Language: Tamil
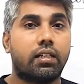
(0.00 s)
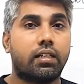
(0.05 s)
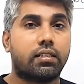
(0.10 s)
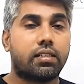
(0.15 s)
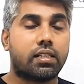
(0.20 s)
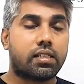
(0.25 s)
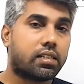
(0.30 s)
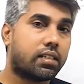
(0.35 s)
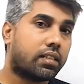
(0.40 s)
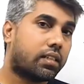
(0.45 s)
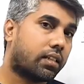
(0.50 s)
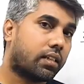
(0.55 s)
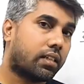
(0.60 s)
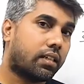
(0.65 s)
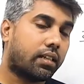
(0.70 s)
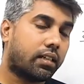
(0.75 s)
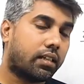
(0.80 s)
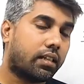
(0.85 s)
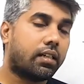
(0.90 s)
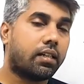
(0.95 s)
ஜஸ்ட் இதுக்கு
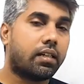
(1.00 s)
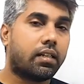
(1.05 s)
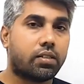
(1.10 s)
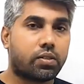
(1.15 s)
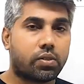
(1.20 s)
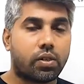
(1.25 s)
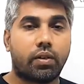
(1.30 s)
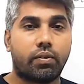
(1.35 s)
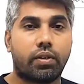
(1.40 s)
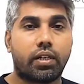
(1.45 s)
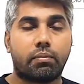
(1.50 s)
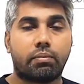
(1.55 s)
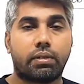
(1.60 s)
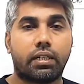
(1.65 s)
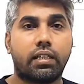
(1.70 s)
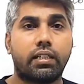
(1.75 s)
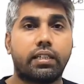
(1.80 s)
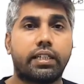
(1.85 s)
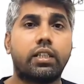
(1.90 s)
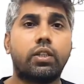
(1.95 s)
என்ன சொல்ல வர
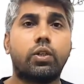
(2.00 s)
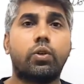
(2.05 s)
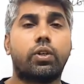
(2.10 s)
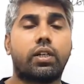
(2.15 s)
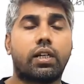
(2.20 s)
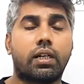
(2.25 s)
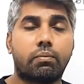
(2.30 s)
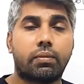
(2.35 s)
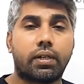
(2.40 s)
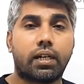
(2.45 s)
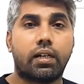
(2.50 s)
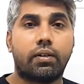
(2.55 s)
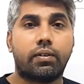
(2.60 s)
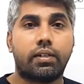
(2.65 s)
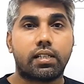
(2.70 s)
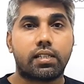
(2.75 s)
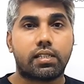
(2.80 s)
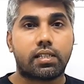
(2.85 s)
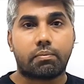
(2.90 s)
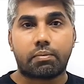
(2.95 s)
அப்படின்னா ஏதோ ஒரு நம்பரால்
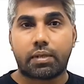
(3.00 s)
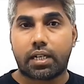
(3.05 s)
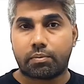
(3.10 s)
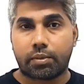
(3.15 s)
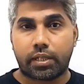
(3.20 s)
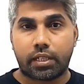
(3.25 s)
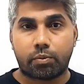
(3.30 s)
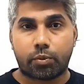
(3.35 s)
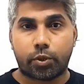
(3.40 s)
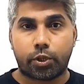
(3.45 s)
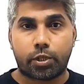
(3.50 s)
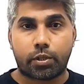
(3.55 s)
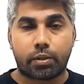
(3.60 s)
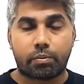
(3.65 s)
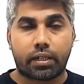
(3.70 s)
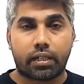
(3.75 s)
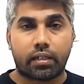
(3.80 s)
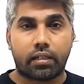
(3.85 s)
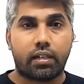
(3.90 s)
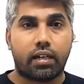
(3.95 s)
வந்துட்டு சப்ரேட் பண்ணிட்டு
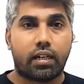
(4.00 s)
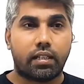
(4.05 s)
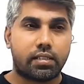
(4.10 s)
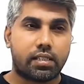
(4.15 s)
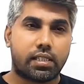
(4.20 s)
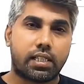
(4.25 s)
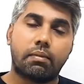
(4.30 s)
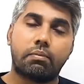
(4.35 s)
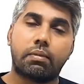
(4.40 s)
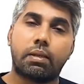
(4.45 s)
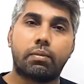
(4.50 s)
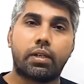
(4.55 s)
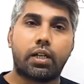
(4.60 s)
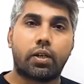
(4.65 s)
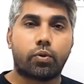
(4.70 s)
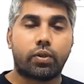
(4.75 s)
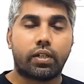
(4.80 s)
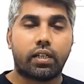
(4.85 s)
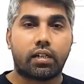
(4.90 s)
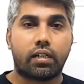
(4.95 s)
போயிட்டுருப்பாங்க அது சேம் நம்பராக
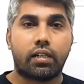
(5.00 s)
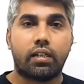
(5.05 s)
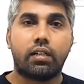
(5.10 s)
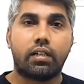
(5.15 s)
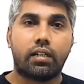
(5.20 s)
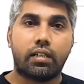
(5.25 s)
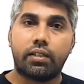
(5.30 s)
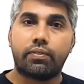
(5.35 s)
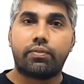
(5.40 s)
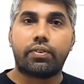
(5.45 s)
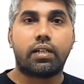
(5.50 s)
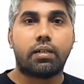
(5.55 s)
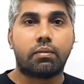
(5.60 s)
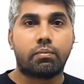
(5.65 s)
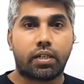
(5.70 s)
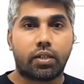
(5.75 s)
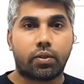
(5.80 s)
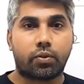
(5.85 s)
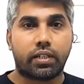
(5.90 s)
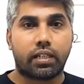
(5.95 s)
கூட இருக்கலாம் இல்லை டிஃப்ரெண்ட்
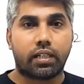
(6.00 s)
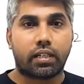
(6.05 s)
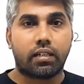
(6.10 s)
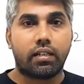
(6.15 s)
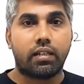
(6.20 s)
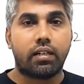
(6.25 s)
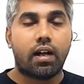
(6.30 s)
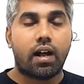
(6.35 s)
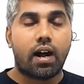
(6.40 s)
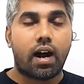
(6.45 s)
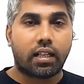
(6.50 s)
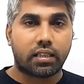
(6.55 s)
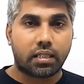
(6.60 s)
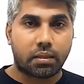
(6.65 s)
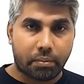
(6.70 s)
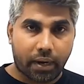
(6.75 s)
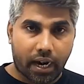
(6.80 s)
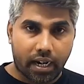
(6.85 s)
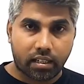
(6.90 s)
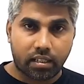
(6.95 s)
நம்பராக கூட இருக்கலாம் அந்த
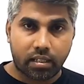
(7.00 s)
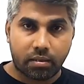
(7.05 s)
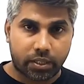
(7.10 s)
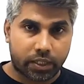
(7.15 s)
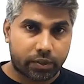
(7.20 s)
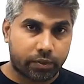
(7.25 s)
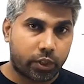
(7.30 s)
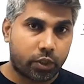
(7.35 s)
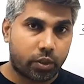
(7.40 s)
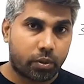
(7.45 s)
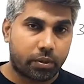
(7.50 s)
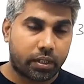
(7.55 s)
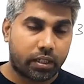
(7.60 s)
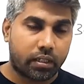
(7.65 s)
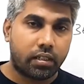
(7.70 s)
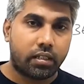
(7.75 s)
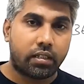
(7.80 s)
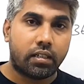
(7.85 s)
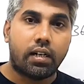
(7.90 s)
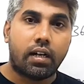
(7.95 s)
பேட்டர்ன் நமக்கு வேணும் அப்படின்னா
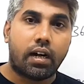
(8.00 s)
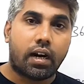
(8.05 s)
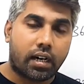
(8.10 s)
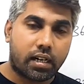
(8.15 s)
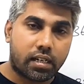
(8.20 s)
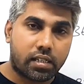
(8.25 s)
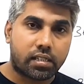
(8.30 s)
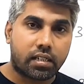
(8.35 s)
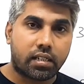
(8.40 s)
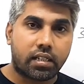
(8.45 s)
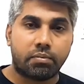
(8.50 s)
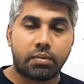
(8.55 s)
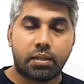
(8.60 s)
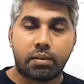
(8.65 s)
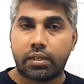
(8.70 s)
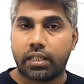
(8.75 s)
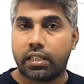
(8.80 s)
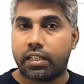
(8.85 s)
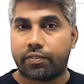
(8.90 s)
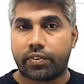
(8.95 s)
அடிஷனலாக நம்ம
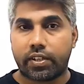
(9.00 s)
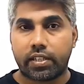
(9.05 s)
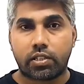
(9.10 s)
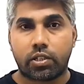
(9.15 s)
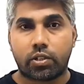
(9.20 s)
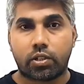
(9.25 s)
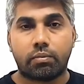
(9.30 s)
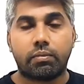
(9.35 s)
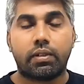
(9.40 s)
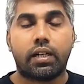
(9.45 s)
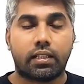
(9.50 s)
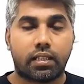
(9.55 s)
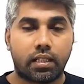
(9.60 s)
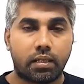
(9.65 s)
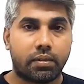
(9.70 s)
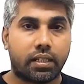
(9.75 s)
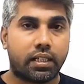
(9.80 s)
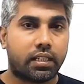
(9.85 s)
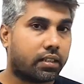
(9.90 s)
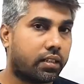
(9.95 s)
எப்படி டிஃப்ரென்ஸ் எடுத்தோமோ அதே
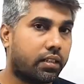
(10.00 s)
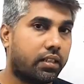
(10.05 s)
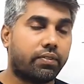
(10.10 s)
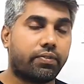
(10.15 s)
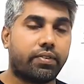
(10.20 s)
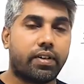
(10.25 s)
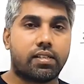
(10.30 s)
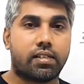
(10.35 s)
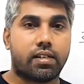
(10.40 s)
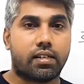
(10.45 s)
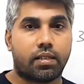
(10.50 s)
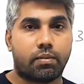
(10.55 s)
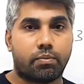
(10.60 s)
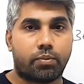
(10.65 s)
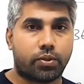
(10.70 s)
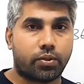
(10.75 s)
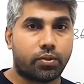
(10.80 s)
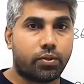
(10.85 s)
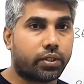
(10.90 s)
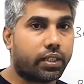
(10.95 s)
மாதிரி இங்கே டிஃப்ரென்ஸ் எடுத்தால்
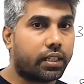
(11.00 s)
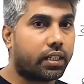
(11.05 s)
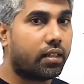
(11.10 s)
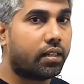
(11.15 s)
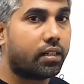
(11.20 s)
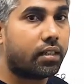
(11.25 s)
போதும் ஓகேங்களா